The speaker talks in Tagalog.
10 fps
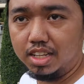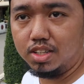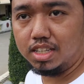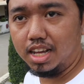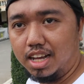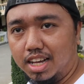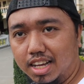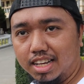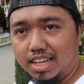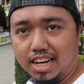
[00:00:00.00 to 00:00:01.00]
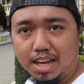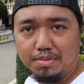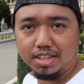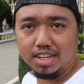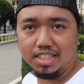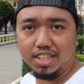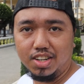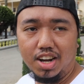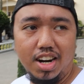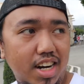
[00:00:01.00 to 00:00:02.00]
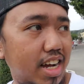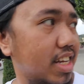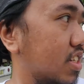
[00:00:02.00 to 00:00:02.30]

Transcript: dito sa kilometer zero. Alright,